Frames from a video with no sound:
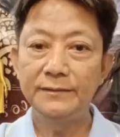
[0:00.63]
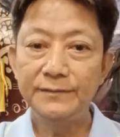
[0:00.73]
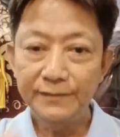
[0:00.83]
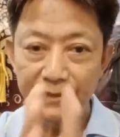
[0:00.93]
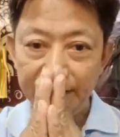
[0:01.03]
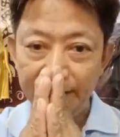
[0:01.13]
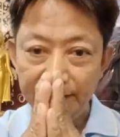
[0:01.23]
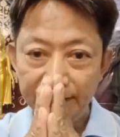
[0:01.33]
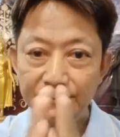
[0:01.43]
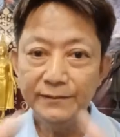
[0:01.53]
สวัสดี
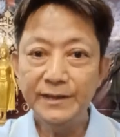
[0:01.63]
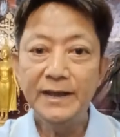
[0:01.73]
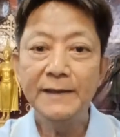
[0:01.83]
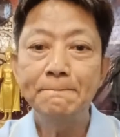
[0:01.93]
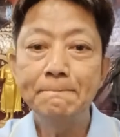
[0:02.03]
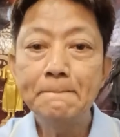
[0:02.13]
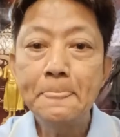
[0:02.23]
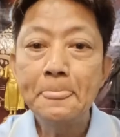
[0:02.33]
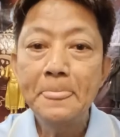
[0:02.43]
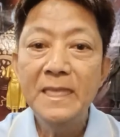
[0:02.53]
สวัสดีครับ
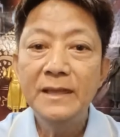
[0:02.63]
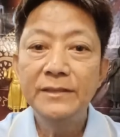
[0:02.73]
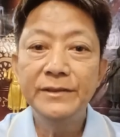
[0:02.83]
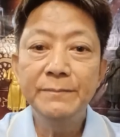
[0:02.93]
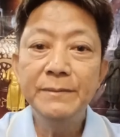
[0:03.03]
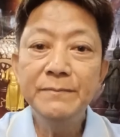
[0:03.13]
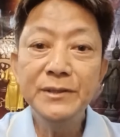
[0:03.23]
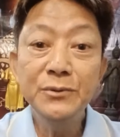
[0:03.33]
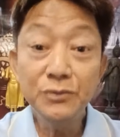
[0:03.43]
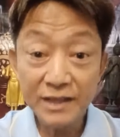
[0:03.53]
สวัสดีเพื่อ
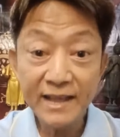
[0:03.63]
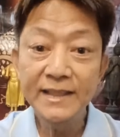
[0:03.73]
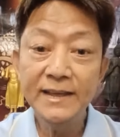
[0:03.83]
นๆทุกท่าน